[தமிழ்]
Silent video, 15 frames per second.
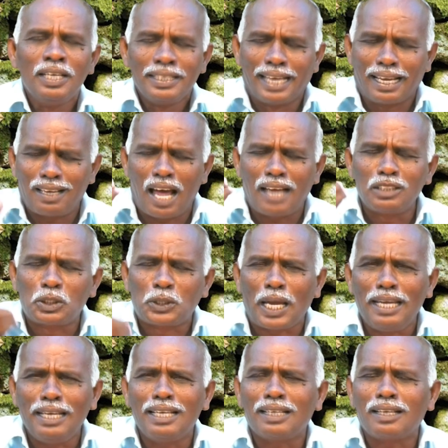என் நான்
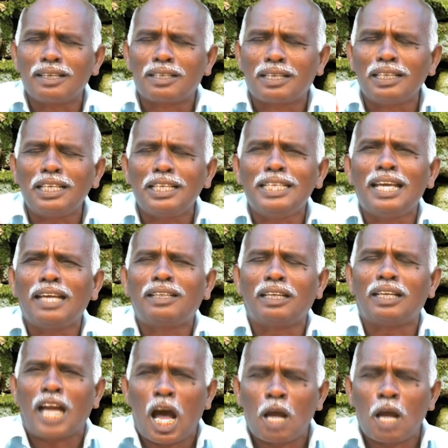செய்கிற கிரியைகள்